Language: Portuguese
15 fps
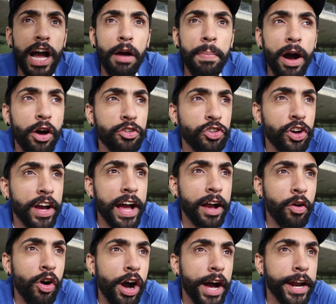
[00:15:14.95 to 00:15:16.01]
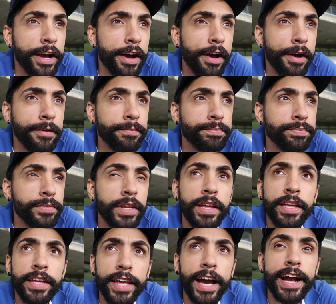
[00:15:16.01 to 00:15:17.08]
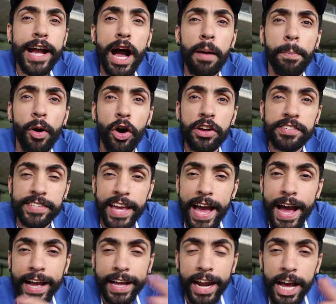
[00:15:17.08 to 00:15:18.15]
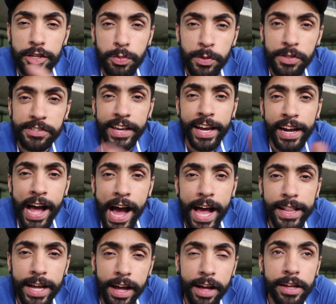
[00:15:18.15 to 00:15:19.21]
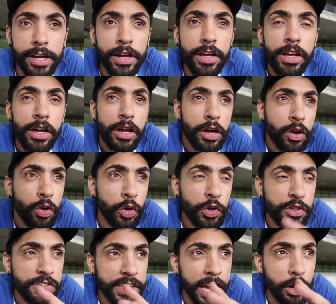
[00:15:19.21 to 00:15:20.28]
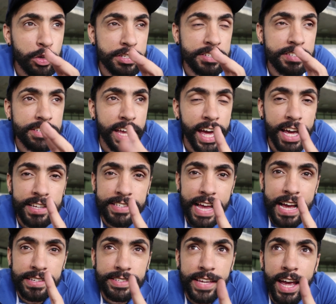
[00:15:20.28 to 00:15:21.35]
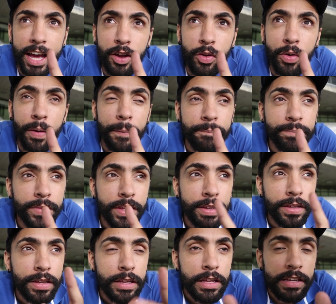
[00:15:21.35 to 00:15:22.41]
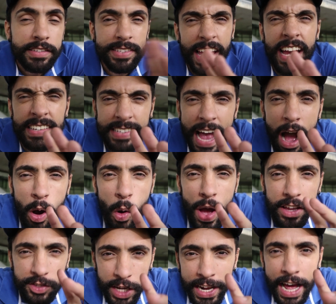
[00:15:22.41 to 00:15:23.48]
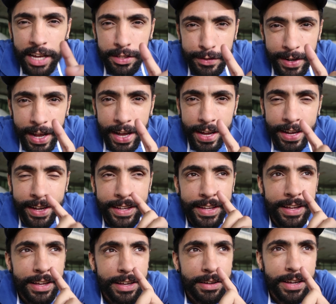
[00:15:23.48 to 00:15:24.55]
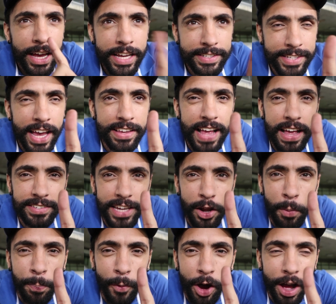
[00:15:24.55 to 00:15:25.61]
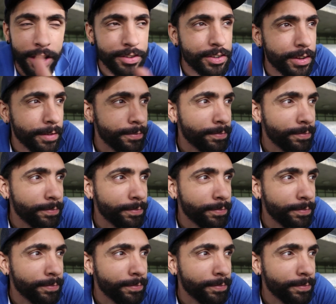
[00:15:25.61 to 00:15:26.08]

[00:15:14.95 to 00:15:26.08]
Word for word: Acabar o jogo agora. E acabou, sem acréscimo, sem nada. Cruzeiro 6 x 0. 6 x 1 é só na sangue. Mas 6 x 0 pode.